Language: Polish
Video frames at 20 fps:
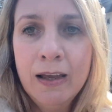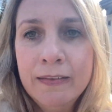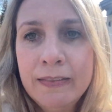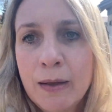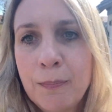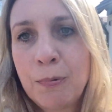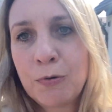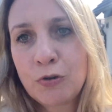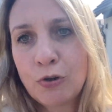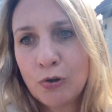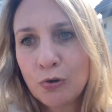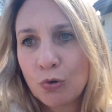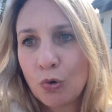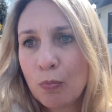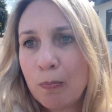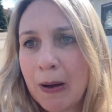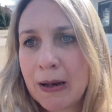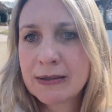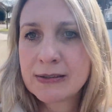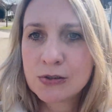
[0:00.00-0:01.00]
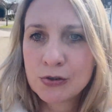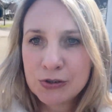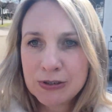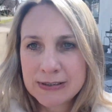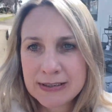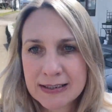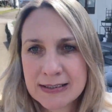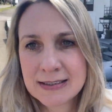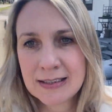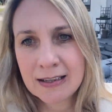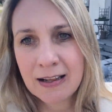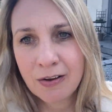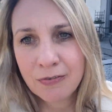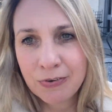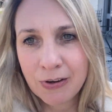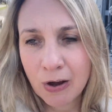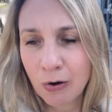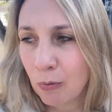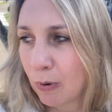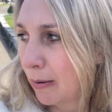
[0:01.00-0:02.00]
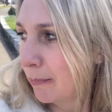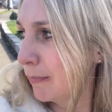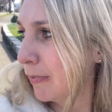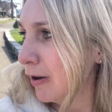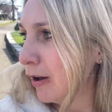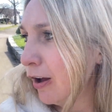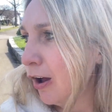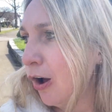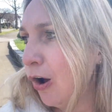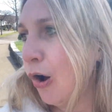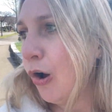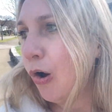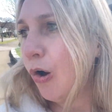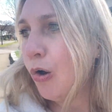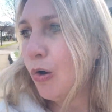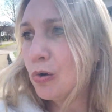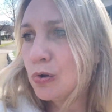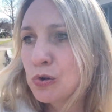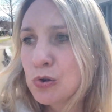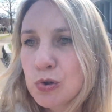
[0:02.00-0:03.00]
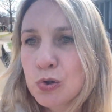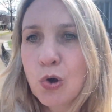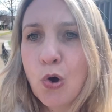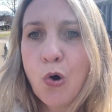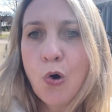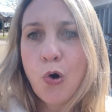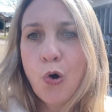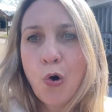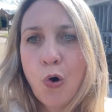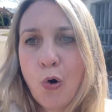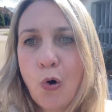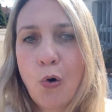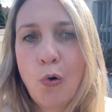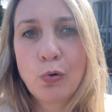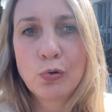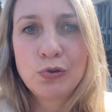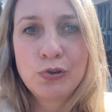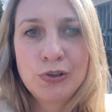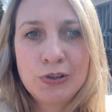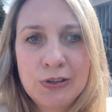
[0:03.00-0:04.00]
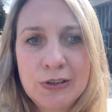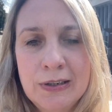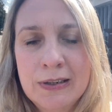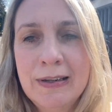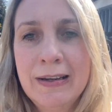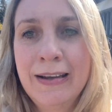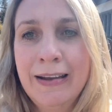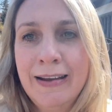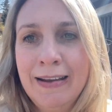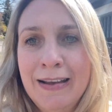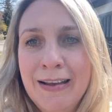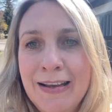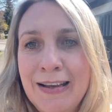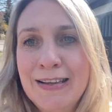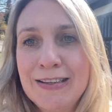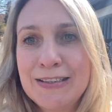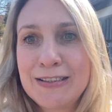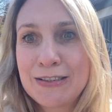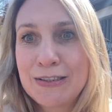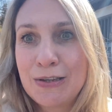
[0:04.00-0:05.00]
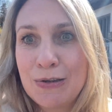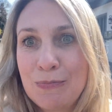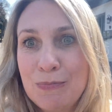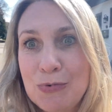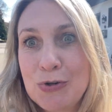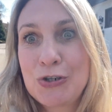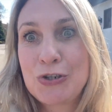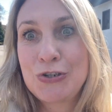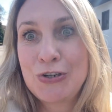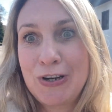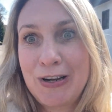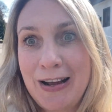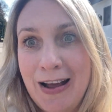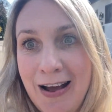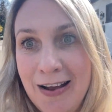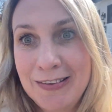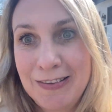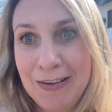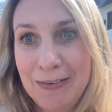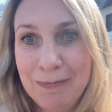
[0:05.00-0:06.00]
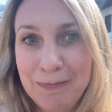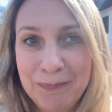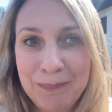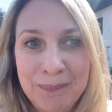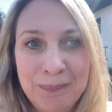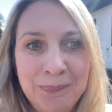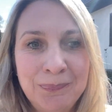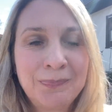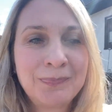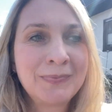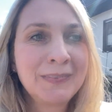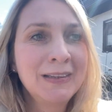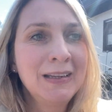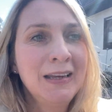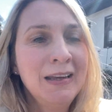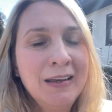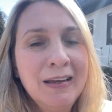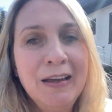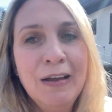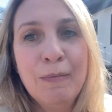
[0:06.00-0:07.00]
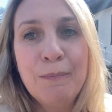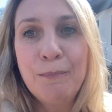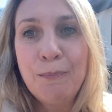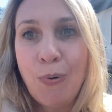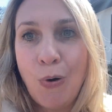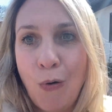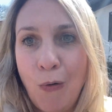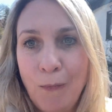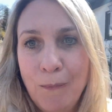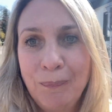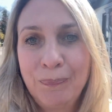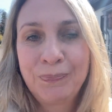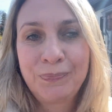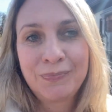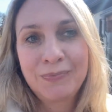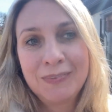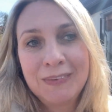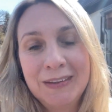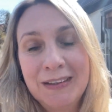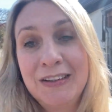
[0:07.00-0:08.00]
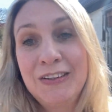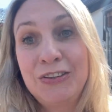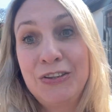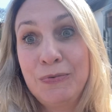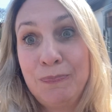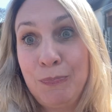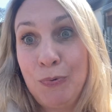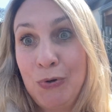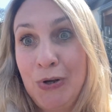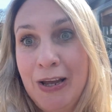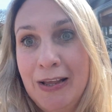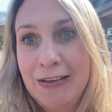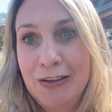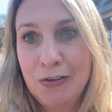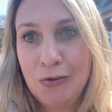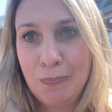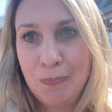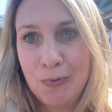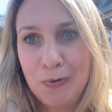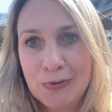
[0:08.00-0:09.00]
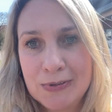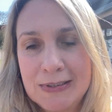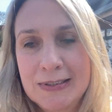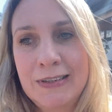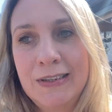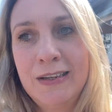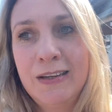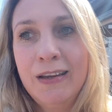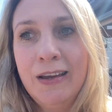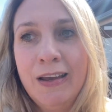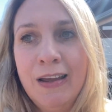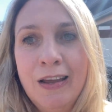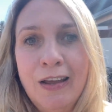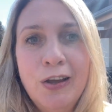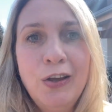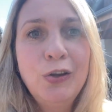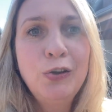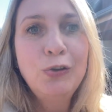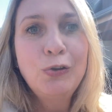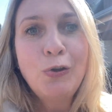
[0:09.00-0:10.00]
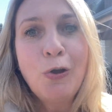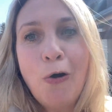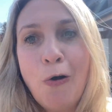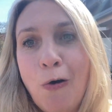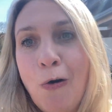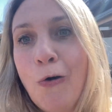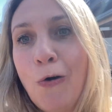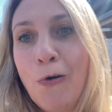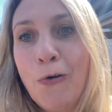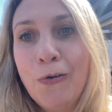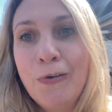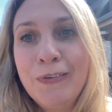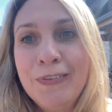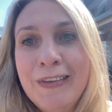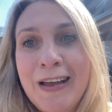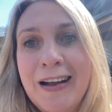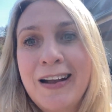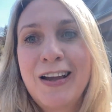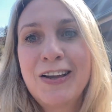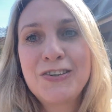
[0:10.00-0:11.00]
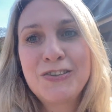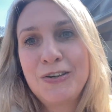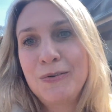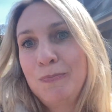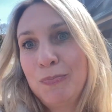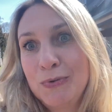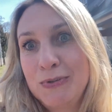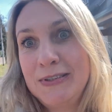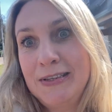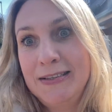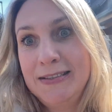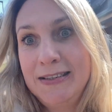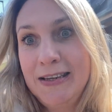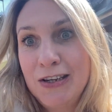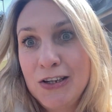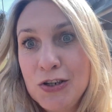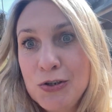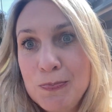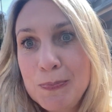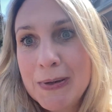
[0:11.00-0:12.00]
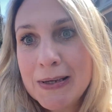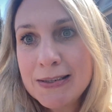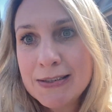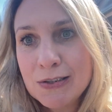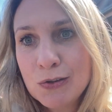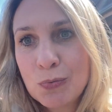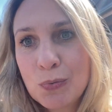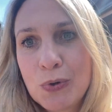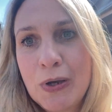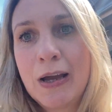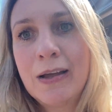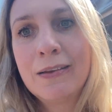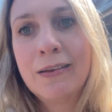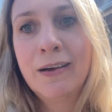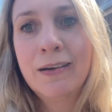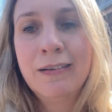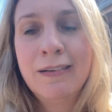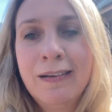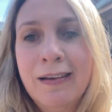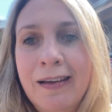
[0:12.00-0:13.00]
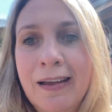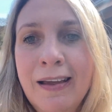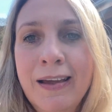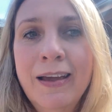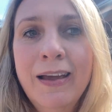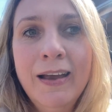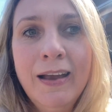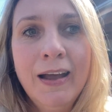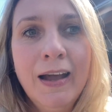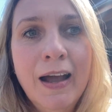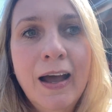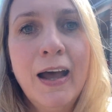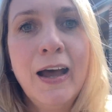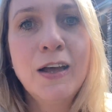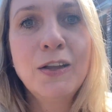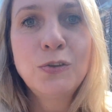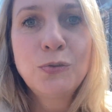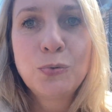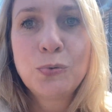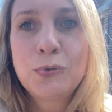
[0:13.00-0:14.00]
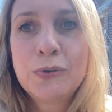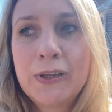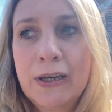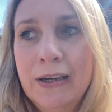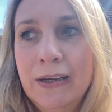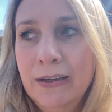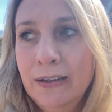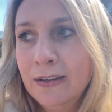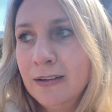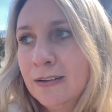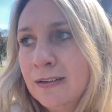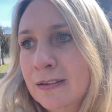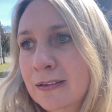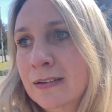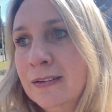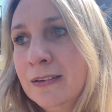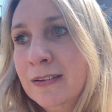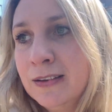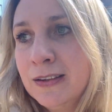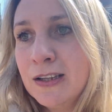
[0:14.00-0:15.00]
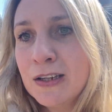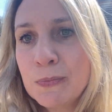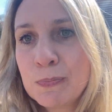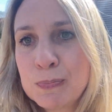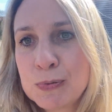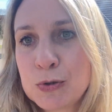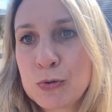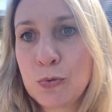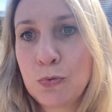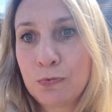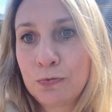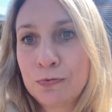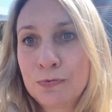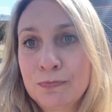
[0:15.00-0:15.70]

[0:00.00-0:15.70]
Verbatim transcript: na początku bardzo się zastanawiałam, o co chodzi z tym szczekaniem. Bo gdy pojadę do Polski, to na każdej posesji jakiś piesek ujada, a tutaj tych psów